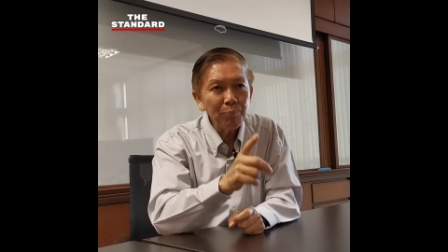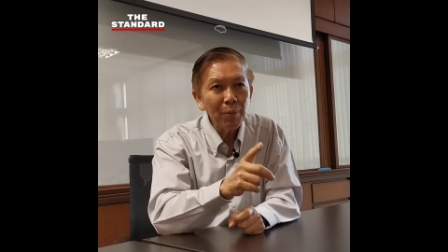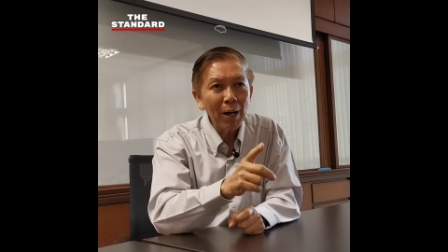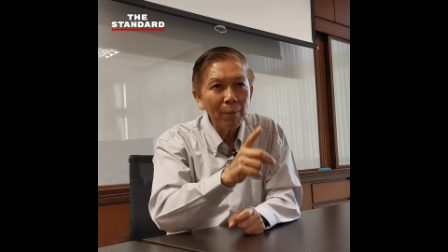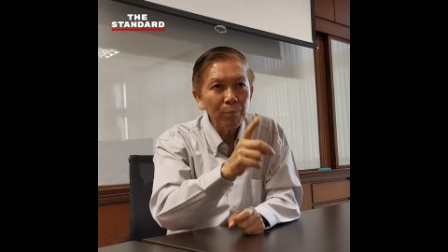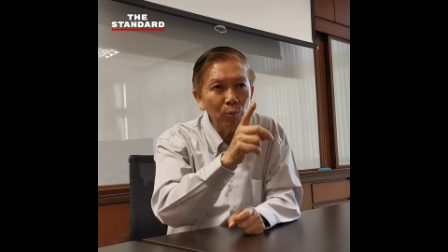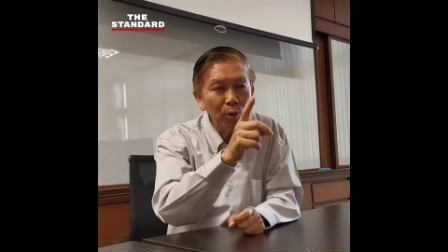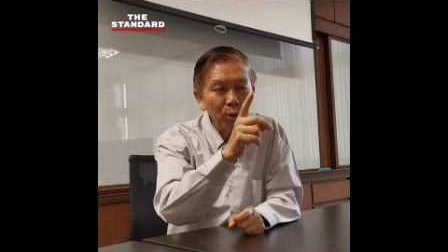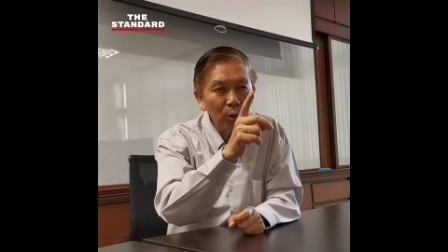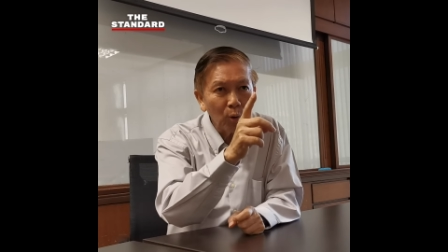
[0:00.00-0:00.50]
ปั
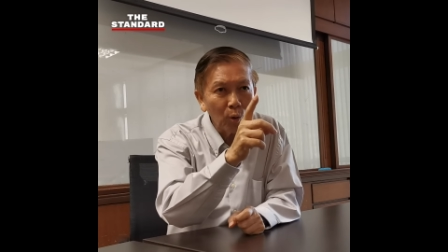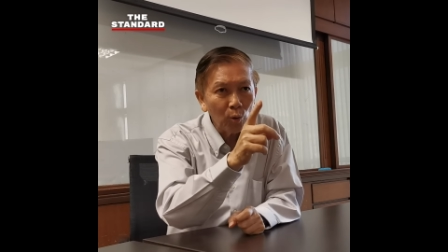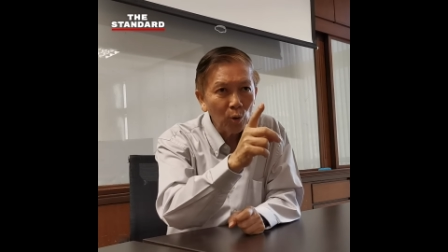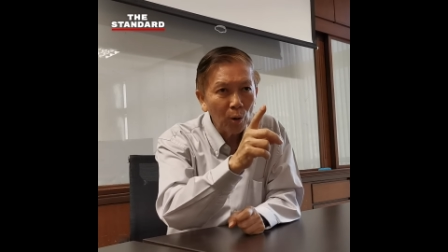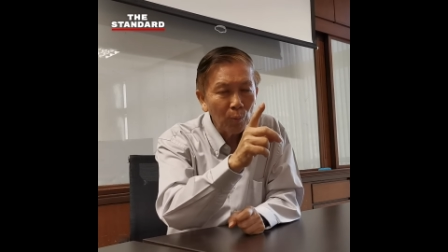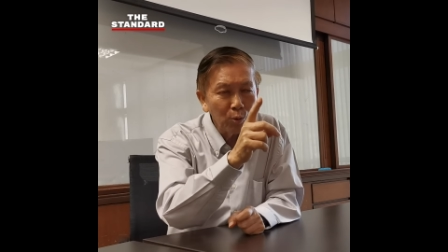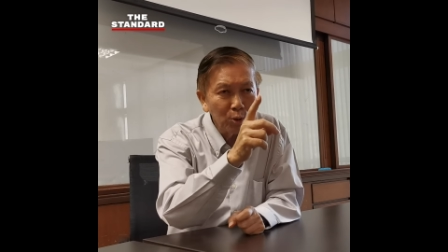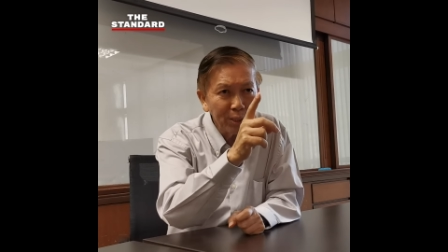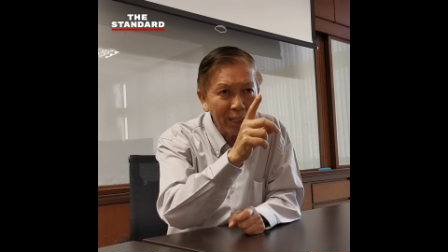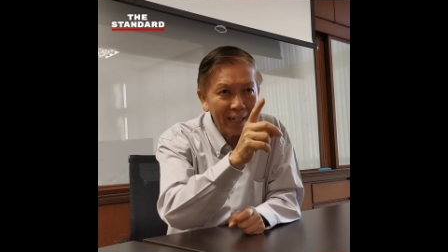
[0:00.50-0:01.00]
กบนอกข
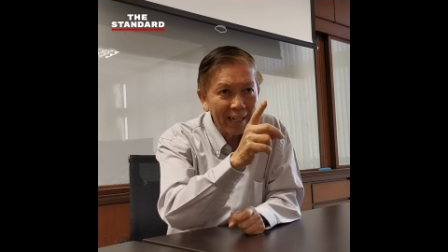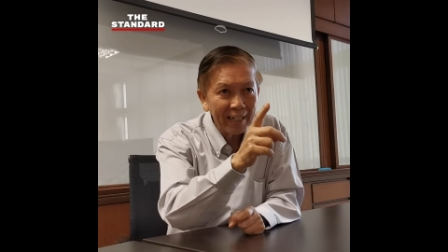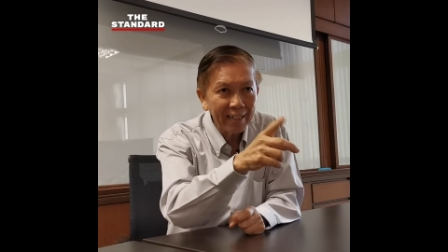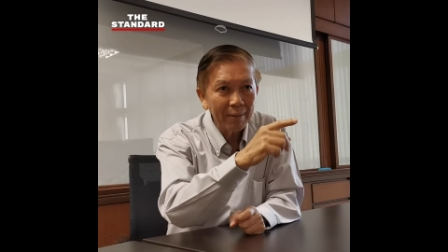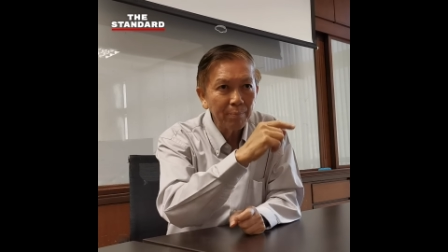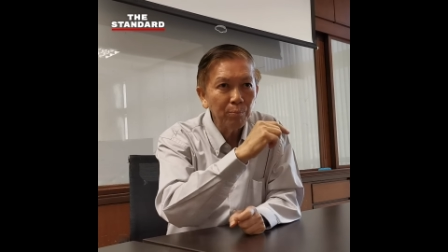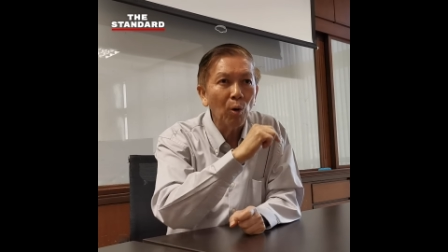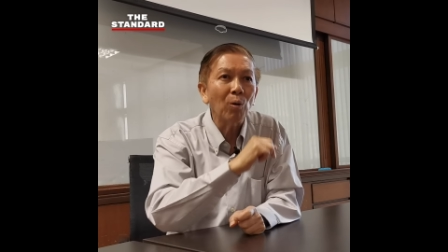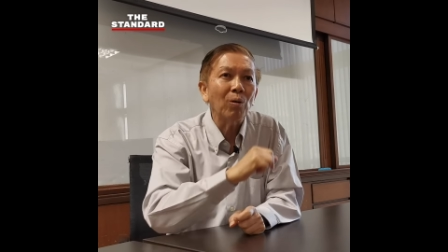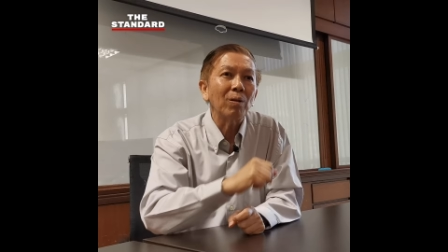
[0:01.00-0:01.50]
องผู้จัดการ
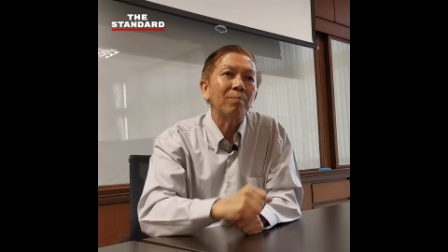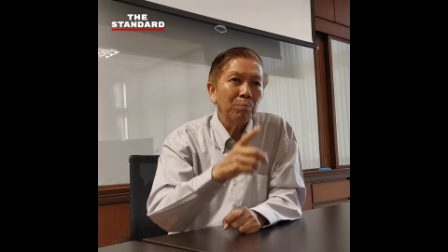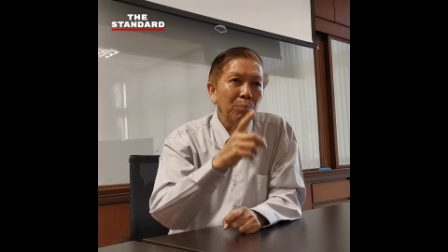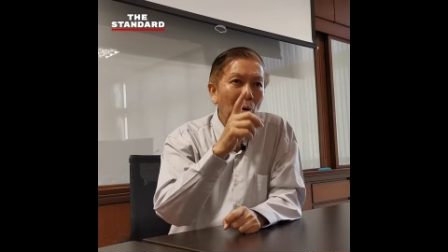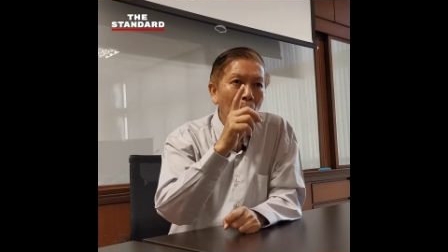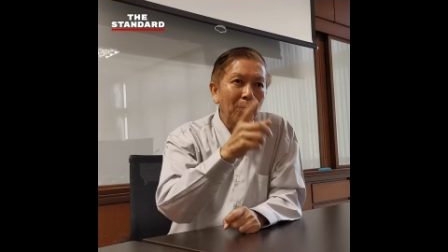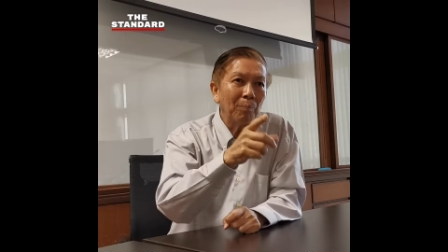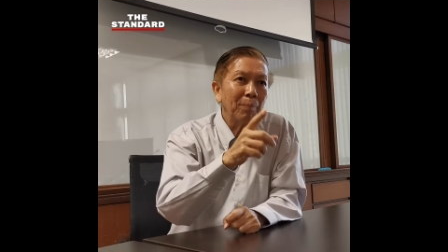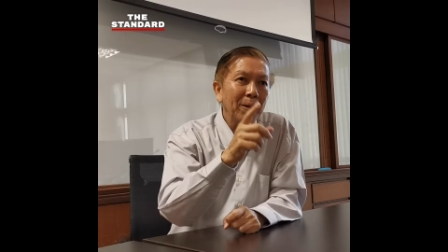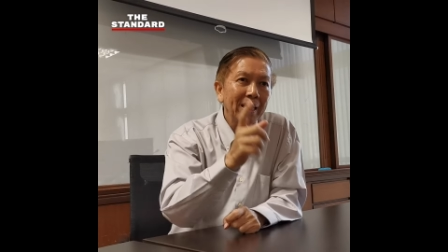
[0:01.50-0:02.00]
ฐานบก
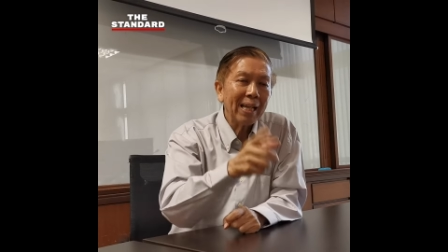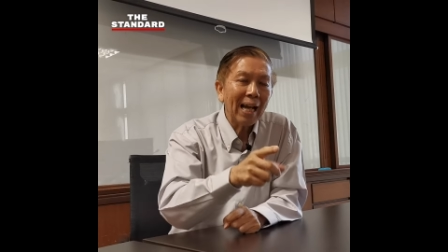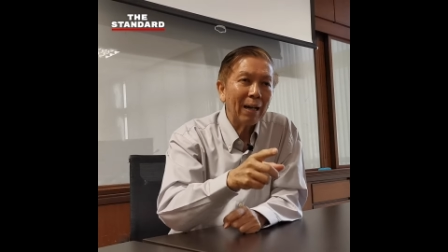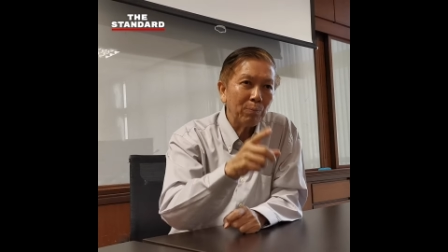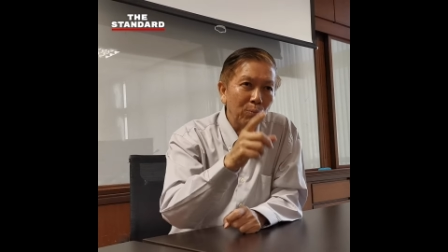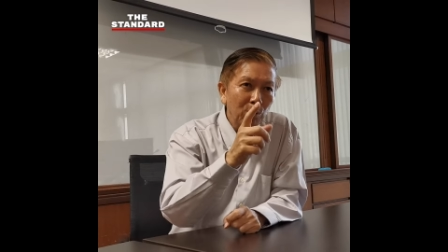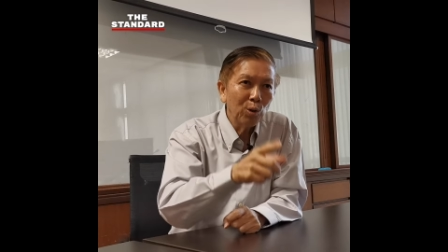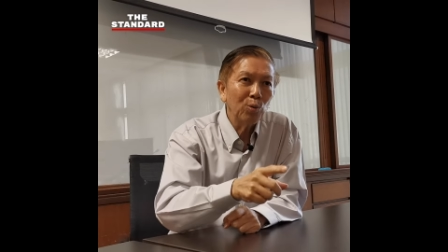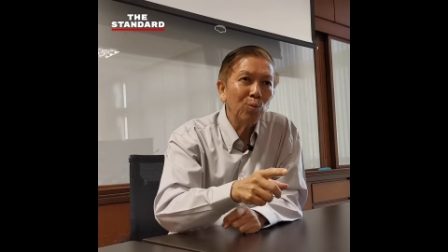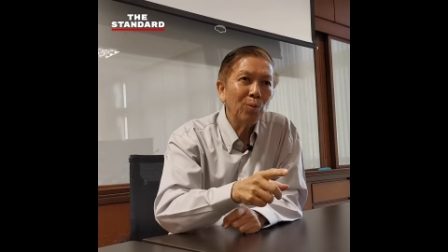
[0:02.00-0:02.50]
ผมไม่อยา
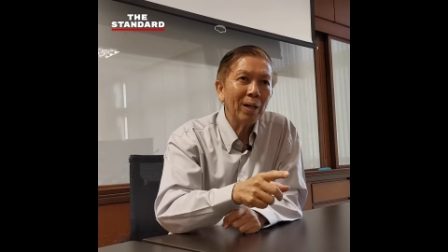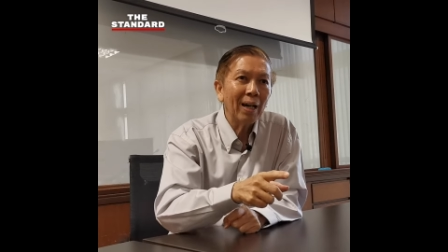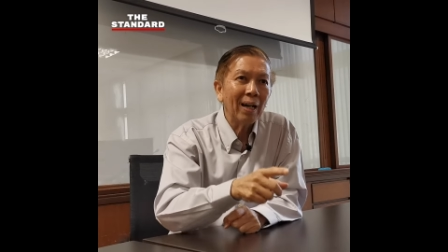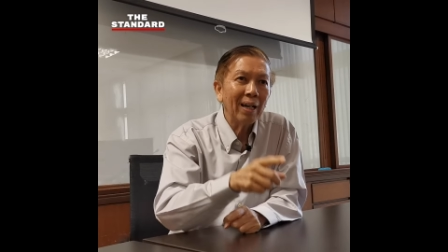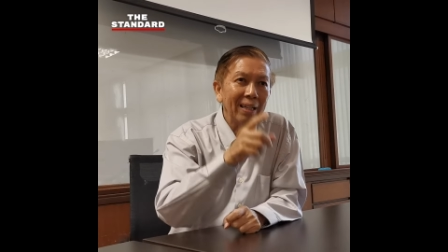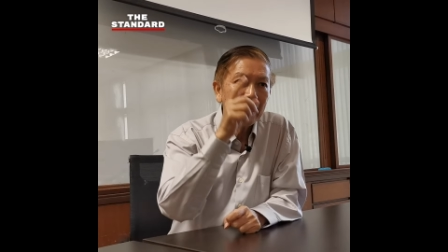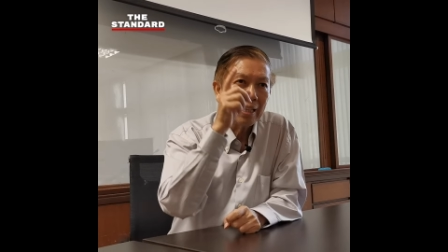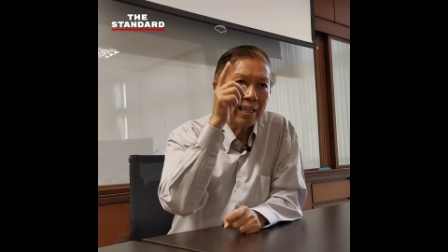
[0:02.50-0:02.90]
กพูดว่า